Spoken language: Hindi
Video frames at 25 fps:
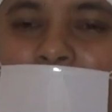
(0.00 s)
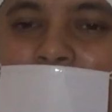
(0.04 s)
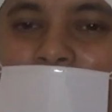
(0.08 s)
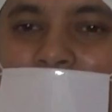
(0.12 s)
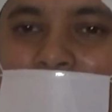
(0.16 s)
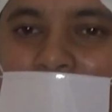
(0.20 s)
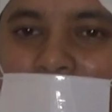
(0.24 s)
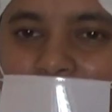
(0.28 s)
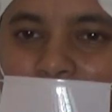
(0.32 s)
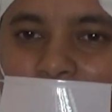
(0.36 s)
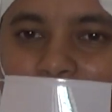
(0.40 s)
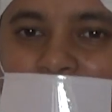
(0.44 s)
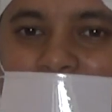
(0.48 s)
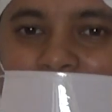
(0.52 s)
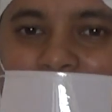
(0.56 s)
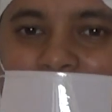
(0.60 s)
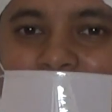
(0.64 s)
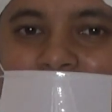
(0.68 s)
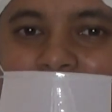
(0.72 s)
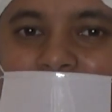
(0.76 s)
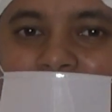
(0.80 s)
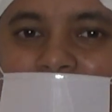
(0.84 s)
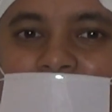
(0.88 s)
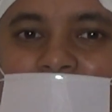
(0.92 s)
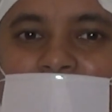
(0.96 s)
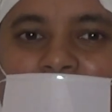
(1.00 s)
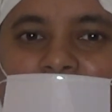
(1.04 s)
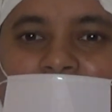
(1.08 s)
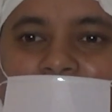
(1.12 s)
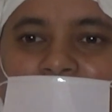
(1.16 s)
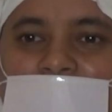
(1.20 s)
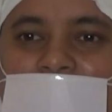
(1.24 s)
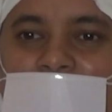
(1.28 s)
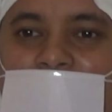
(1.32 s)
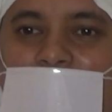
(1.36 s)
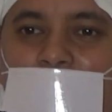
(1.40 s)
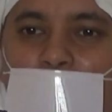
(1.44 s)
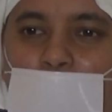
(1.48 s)
आपकी नई ड्रेस
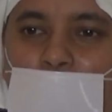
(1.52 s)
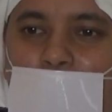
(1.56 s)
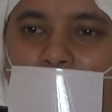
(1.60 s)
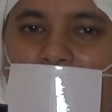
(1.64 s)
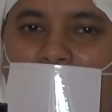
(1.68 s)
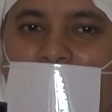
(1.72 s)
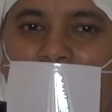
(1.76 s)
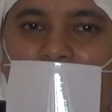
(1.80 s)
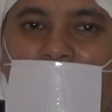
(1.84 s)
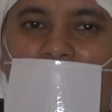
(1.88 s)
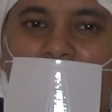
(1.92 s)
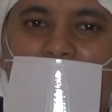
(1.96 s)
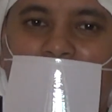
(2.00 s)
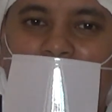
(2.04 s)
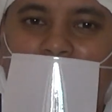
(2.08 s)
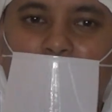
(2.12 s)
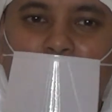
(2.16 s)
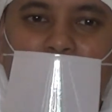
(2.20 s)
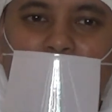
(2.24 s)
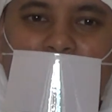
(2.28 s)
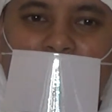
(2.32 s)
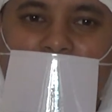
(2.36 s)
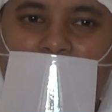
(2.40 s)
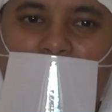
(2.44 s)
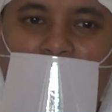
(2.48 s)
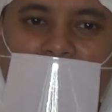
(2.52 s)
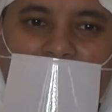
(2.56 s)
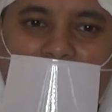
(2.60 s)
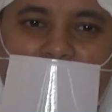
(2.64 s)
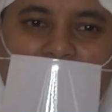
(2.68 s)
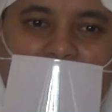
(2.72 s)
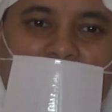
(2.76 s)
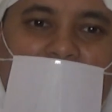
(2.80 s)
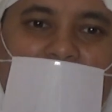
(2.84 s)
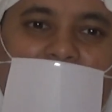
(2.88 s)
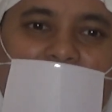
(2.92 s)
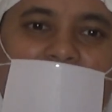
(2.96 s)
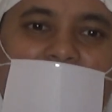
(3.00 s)
किसी ने प्रेस करते समय
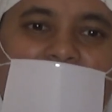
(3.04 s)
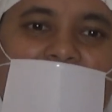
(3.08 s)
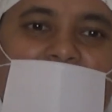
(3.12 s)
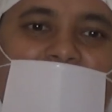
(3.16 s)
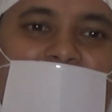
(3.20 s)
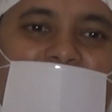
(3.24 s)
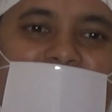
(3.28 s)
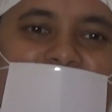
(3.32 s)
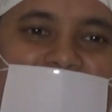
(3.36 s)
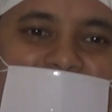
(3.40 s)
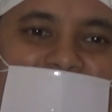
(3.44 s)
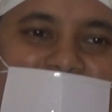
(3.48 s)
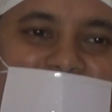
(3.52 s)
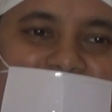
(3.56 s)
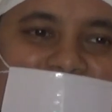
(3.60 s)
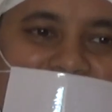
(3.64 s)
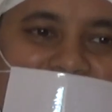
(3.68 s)
जरा सी जला दी